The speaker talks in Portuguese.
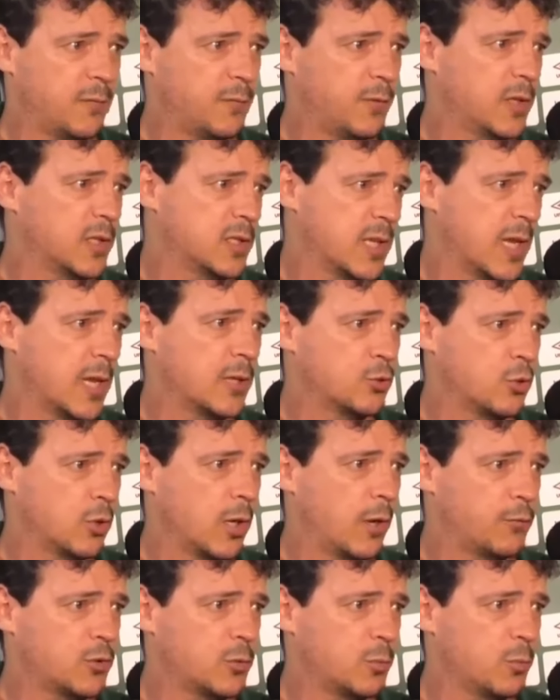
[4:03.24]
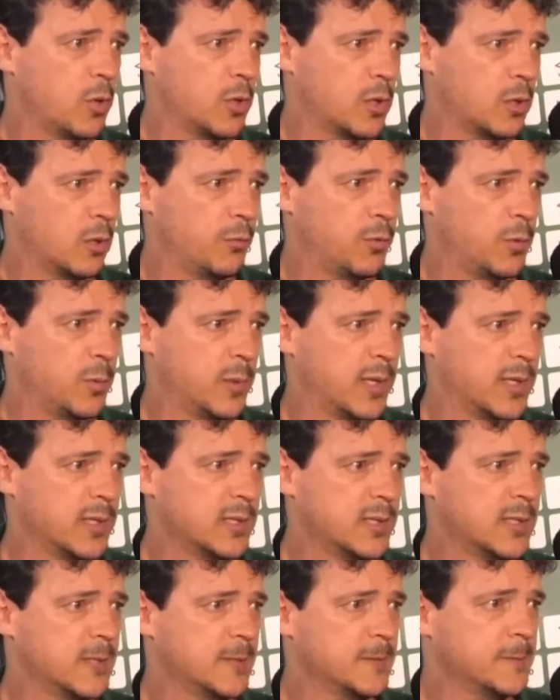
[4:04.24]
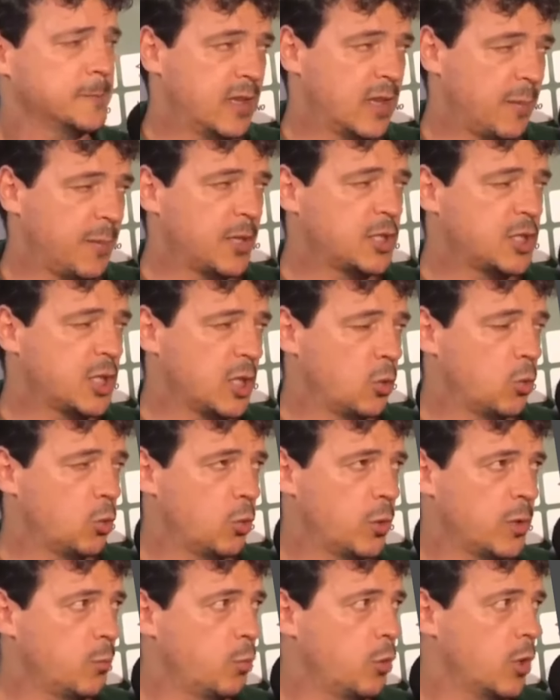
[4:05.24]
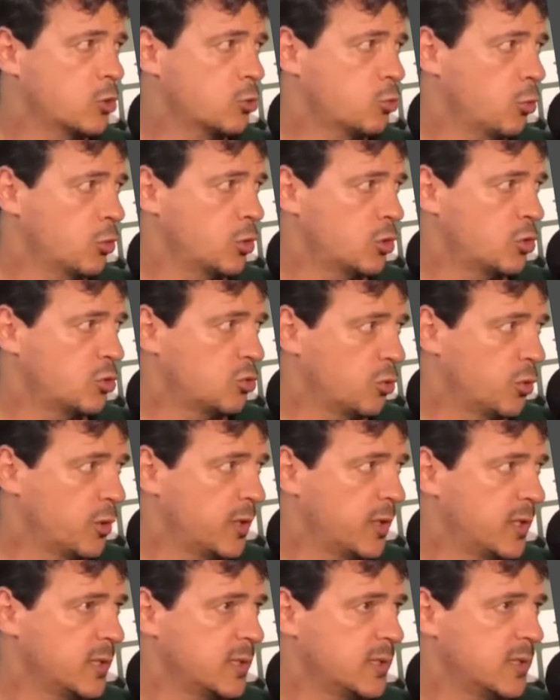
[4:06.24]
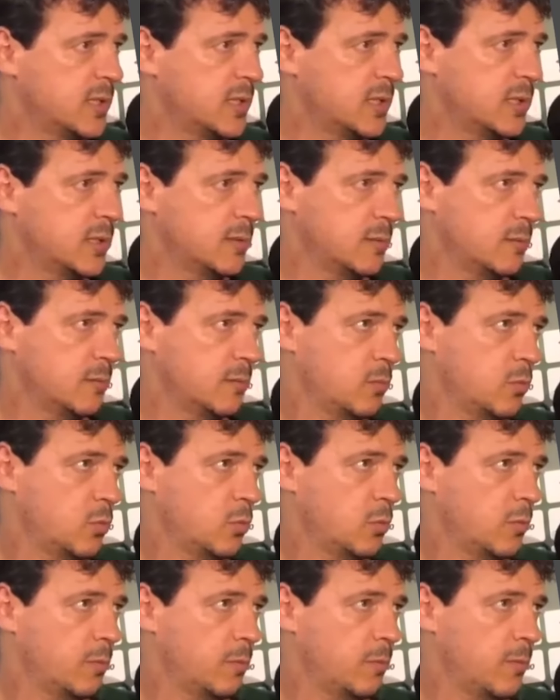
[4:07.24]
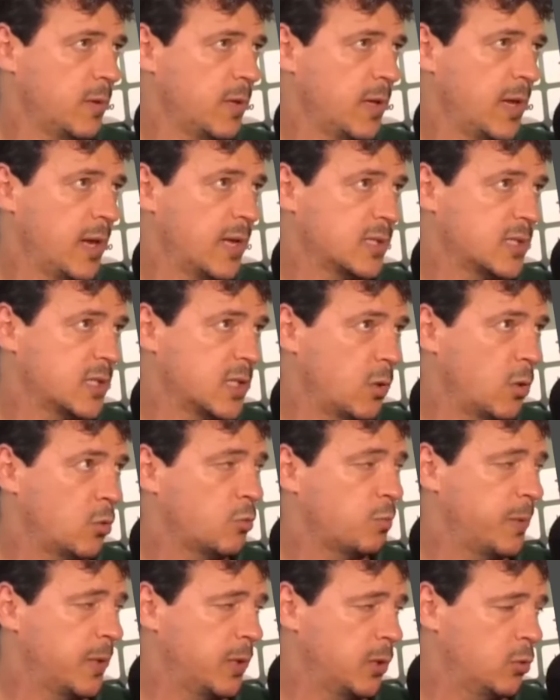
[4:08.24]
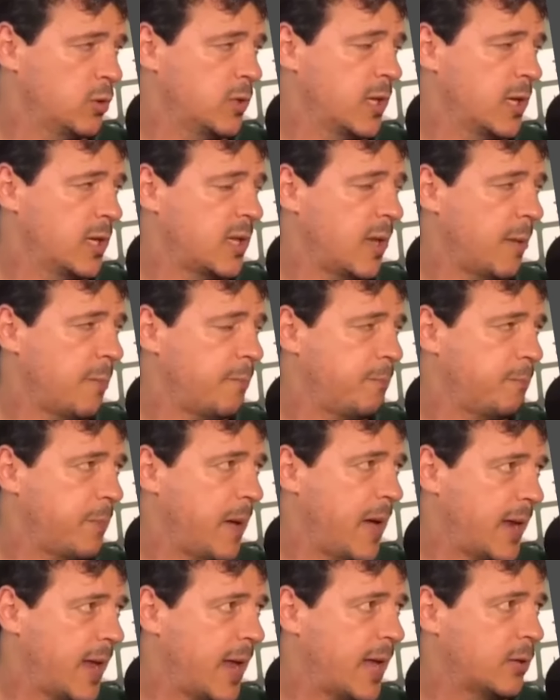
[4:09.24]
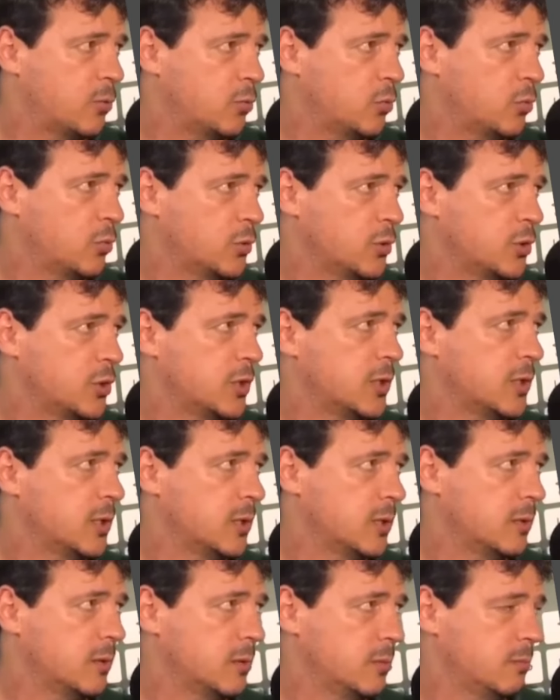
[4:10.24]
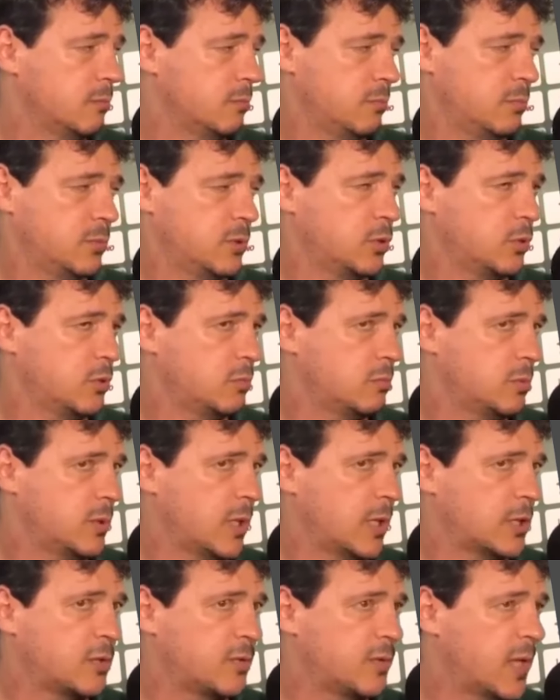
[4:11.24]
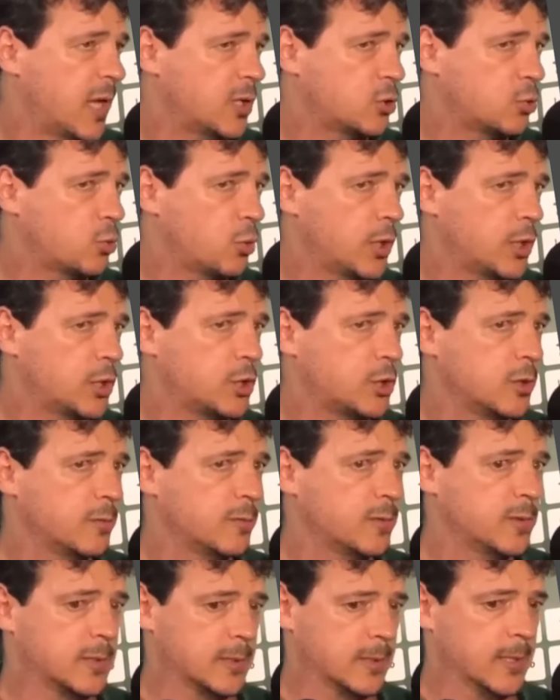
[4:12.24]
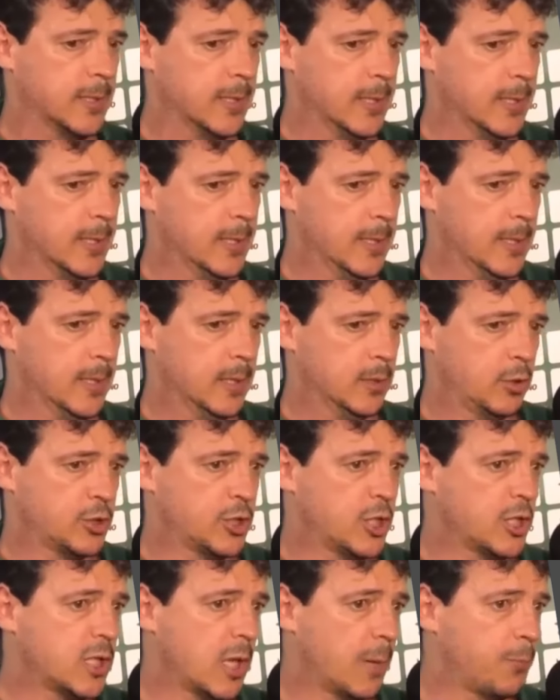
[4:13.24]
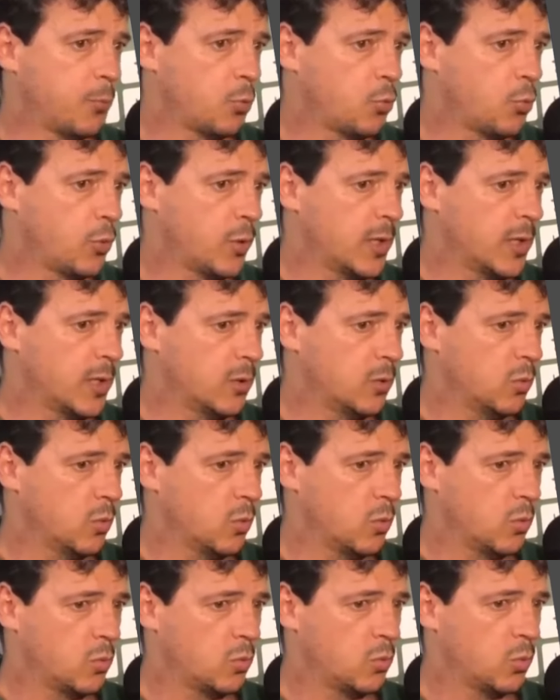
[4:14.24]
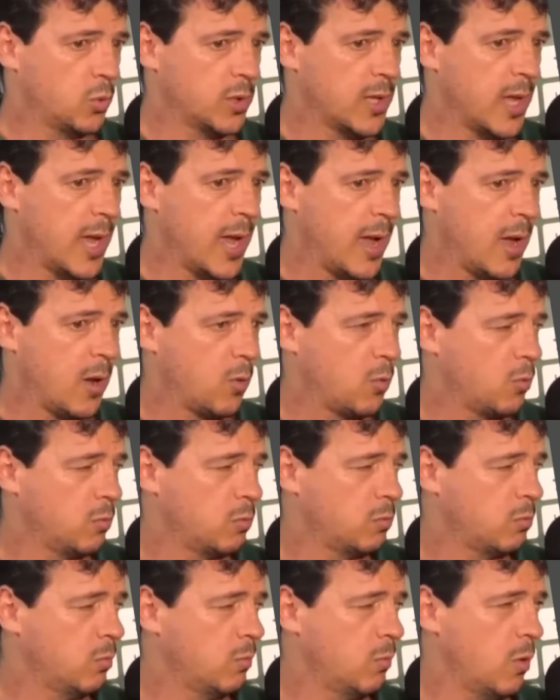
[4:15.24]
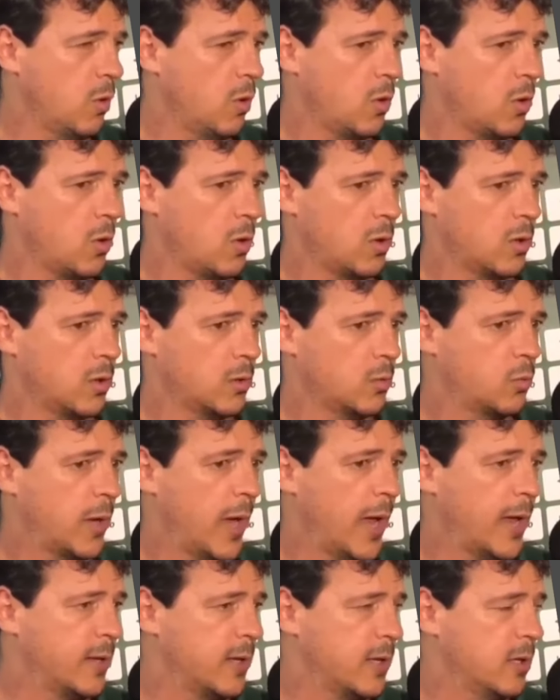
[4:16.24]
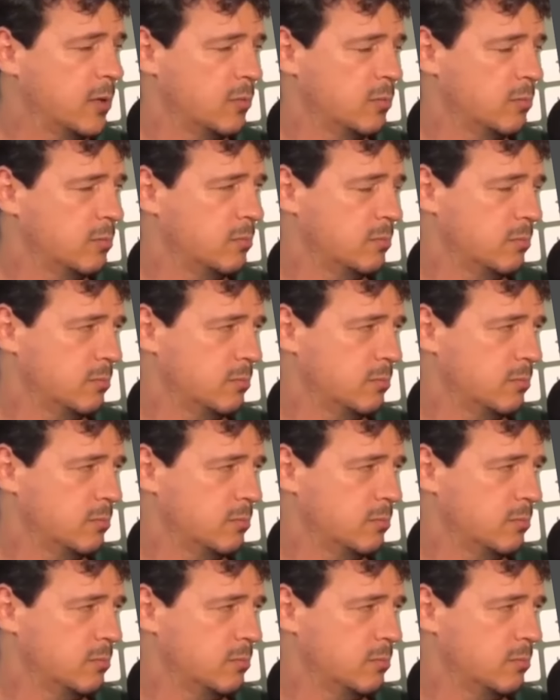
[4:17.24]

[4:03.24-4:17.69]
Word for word: e a felicidade de jogar futebol aqui no Fluminense. Ele também chegou em boas condições em relação ao período que ele está parado de, de, de, atividades coletivas. Então a gente está procurando cuidar com o maior carinho